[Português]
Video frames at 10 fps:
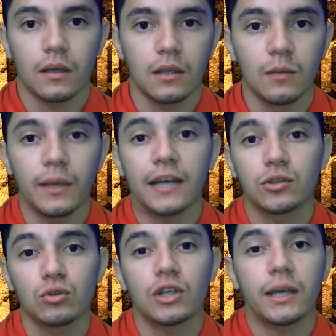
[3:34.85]
E me
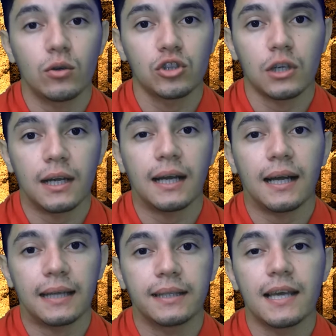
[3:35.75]
ajude aí eu chegar
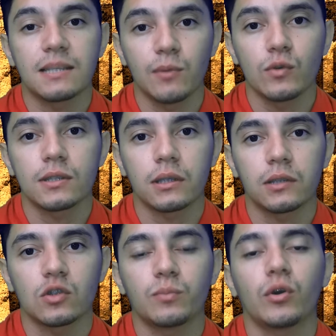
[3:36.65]
a 10 mil
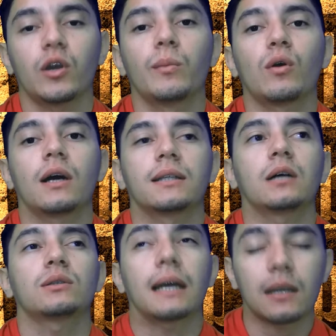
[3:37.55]
inscritos porque o meu
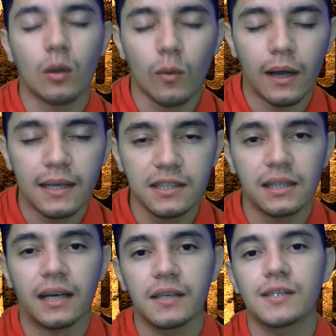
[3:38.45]
canal tá quase
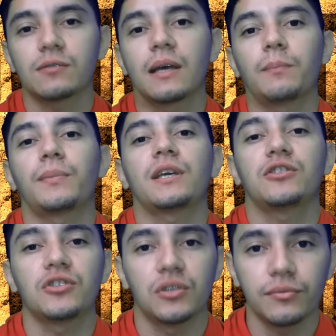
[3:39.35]
lá. Isso
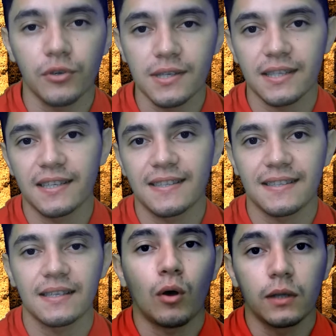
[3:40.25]
depende de
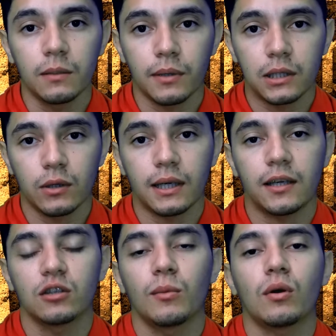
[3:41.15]
vocês. Bom, lembrando que
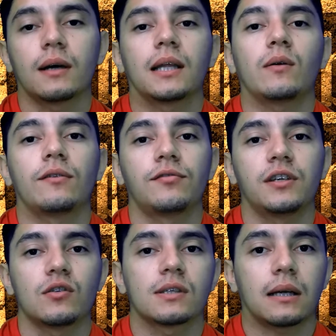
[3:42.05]
aqui no meu canal é
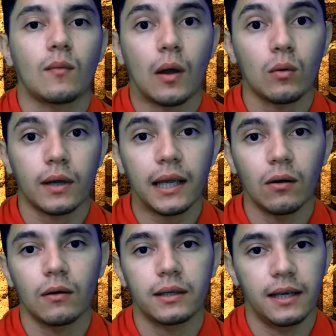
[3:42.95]
vídeos a qualquer
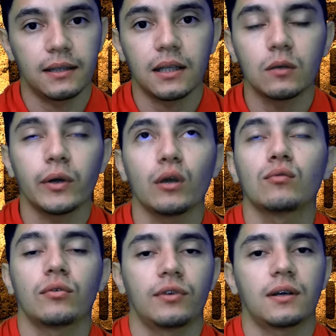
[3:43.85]
hora. Então eu
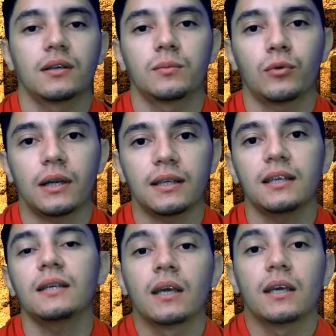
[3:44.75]
vou ficando por
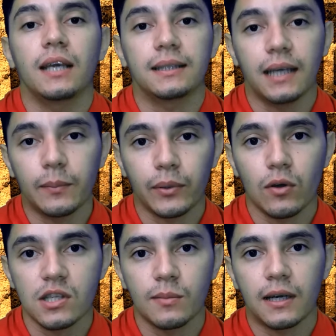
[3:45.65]
aqui e até a
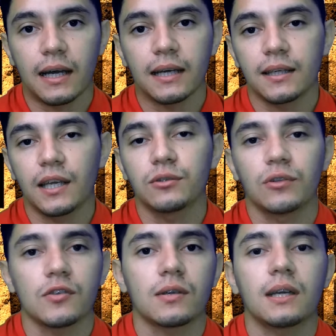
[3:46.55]
próxima aqui no
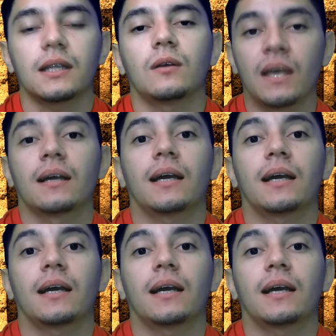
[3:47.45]
nosso canal.